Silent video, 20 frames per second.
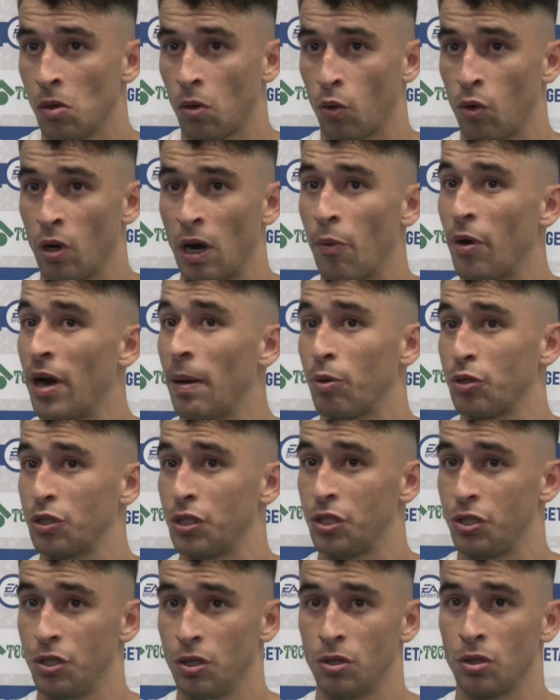una buena
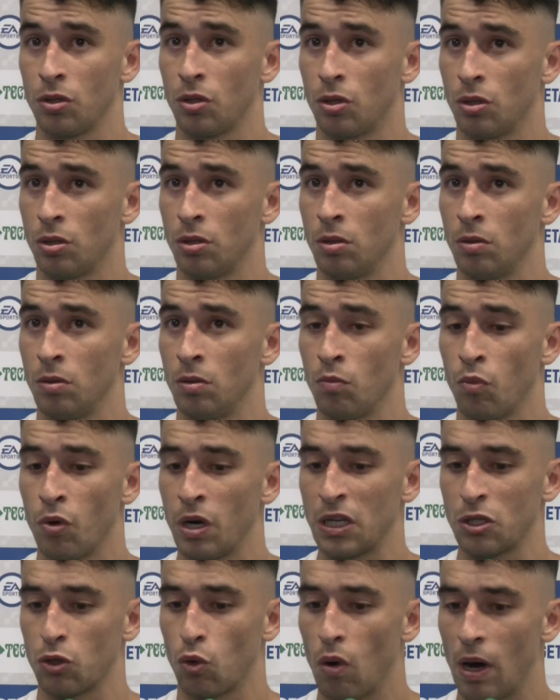posición, con
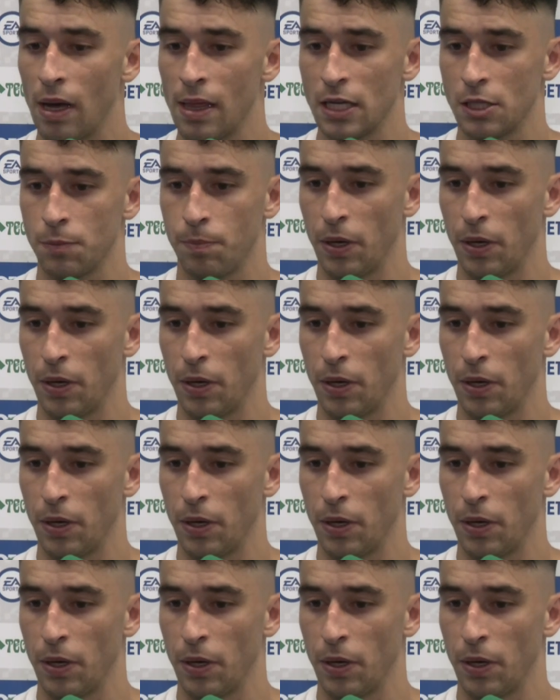buenas jugadas,